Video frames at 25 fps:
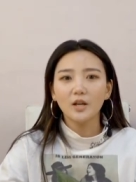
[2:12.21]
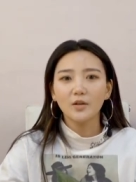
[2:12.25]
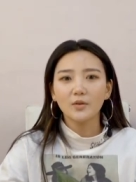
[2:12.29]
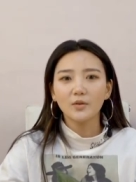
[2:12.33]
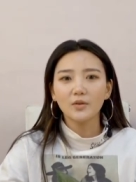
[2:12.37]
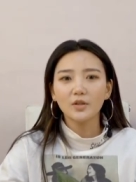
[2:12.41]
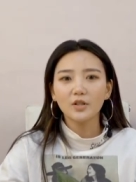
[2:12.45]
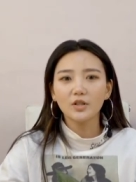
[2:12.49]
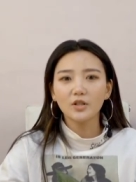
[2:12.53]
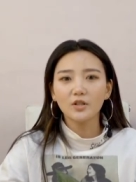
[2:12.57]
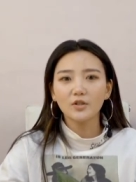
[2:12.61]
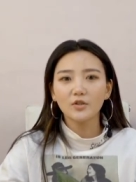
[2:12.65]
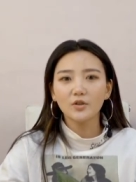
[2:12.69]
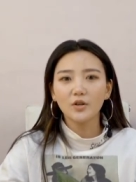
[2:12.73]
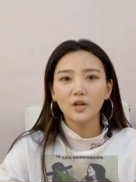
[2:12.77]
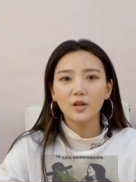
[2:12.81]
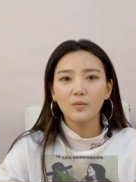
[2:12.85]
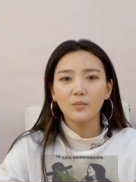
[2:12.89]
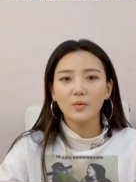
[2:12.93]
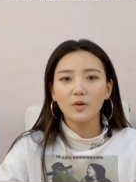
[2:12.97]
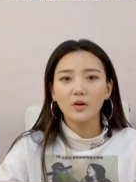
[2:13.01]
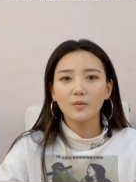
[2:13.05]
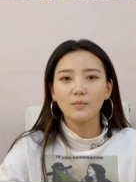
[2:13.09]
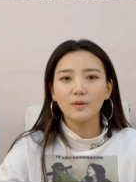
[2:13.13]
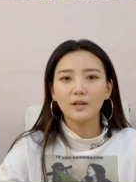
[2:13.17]
于是就给
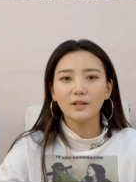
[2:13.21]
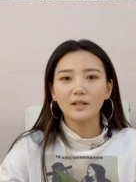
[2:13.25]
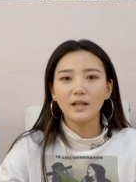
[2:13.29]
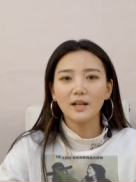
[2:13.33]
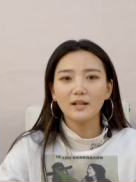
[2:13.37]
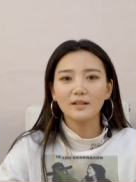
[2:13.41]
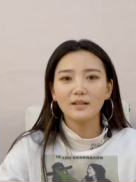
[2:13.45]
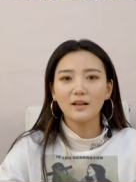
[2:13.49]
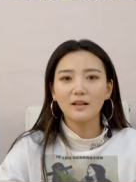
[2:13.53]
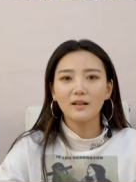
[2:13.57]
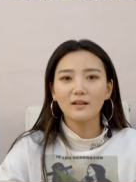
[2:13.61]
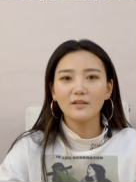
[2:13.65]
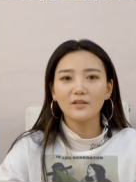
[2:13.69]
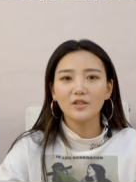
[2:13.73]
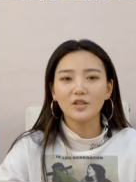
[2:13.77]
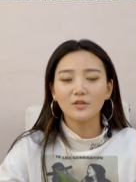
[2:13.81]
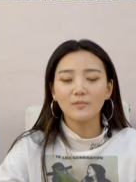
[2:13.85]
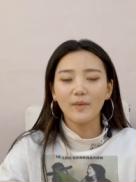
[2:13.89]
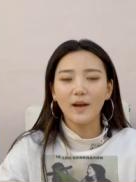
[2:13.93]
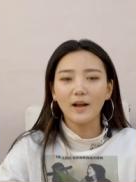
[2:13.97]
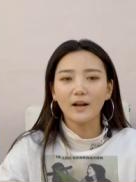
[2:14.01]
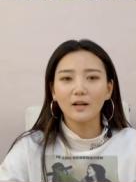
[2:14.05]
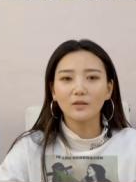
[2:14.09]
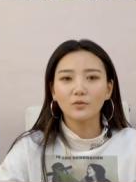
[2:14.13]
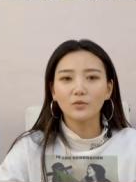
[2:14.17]
婆婆带上了
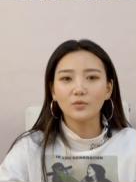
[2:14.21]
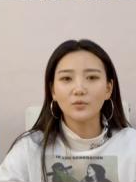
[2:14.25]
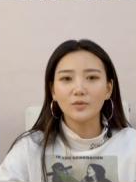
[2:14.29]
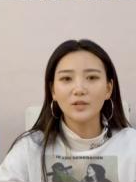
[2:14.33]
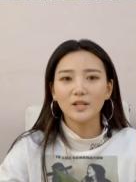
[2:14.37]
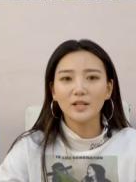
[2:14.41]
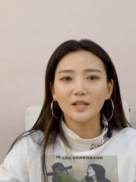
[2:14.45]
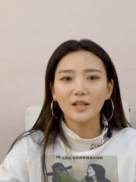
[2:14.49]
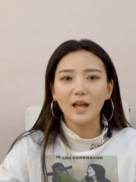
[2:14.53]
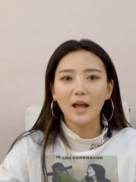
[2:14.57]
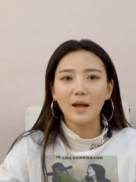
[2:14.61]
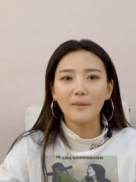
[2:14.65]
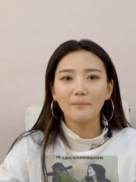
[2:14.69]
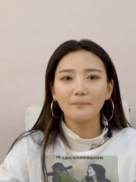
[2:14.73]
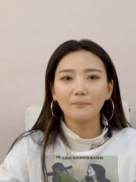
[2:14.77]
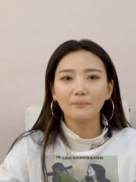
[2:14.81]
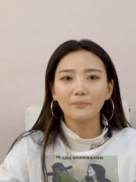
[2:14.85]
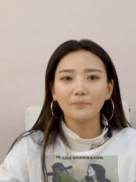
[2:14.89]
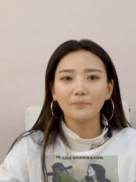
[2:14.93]
几百个土鸡蛋。